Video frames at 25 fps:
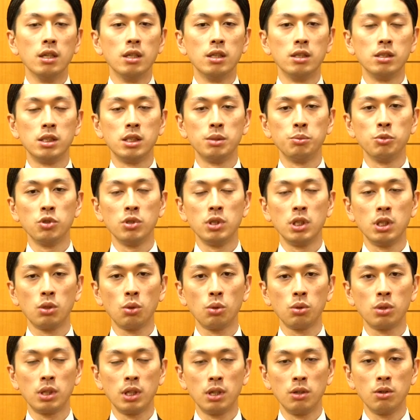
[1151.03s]
自分に
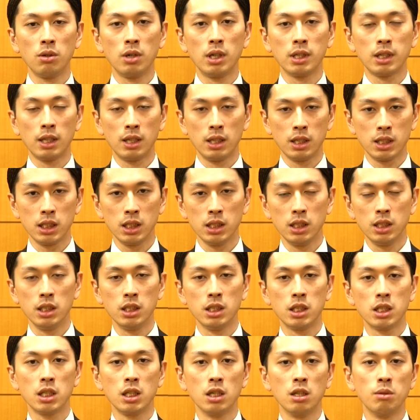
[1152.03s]
とっての新しい
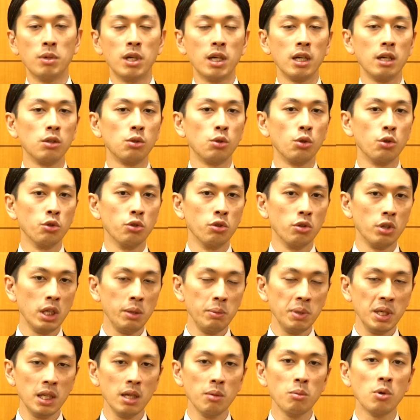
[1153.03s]
認識が生まれるという
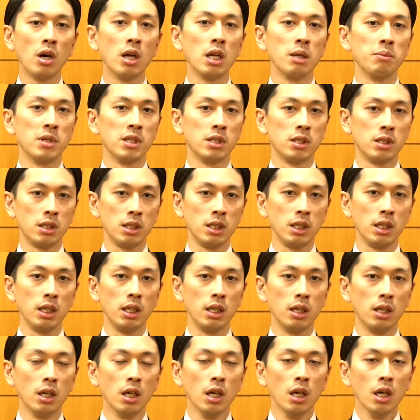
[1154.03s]
意味でもあります
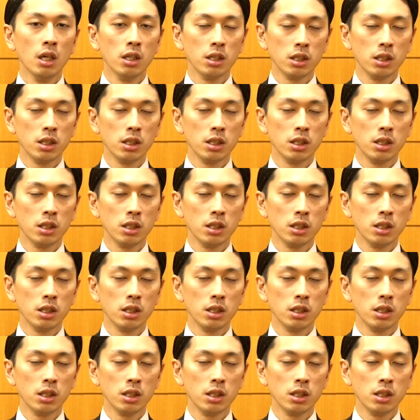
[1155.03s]
し